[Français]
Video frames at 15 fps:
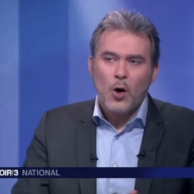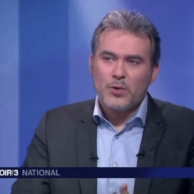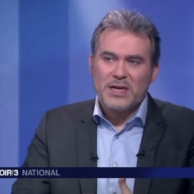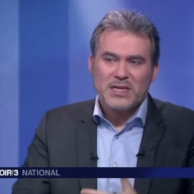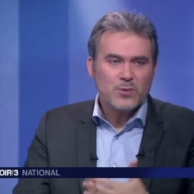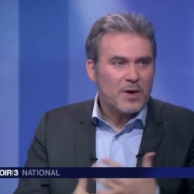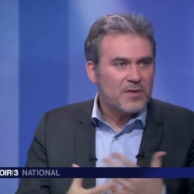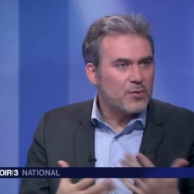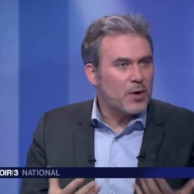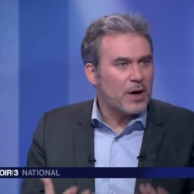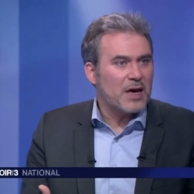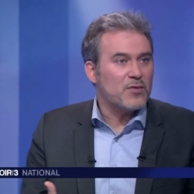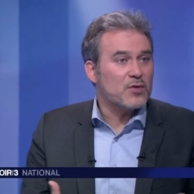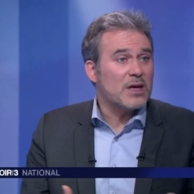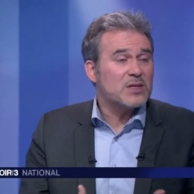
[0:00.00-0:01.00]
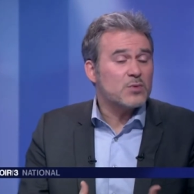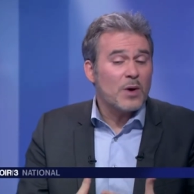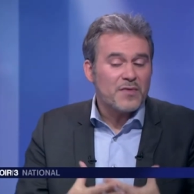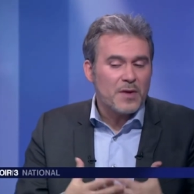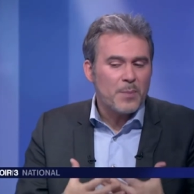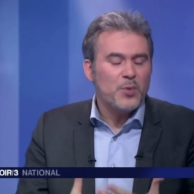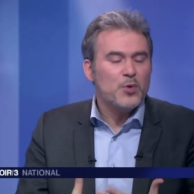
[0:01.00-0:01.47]
on a soif de rêve, on a
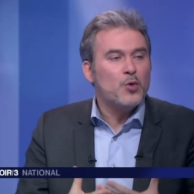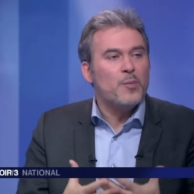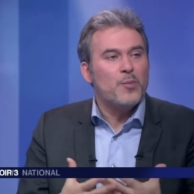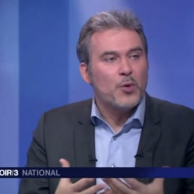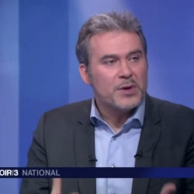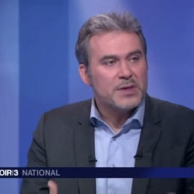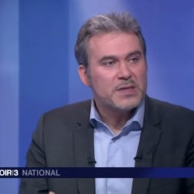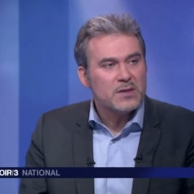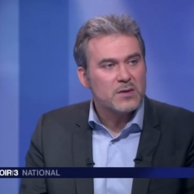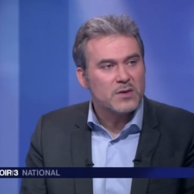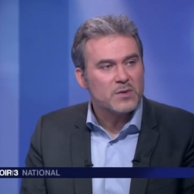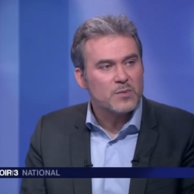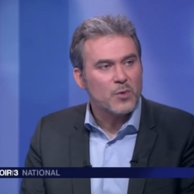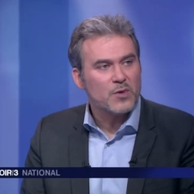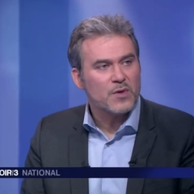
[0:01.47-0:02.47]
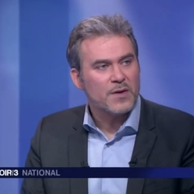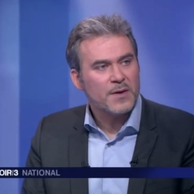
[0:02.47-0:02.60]
soif un peu de poésie dans ce monde.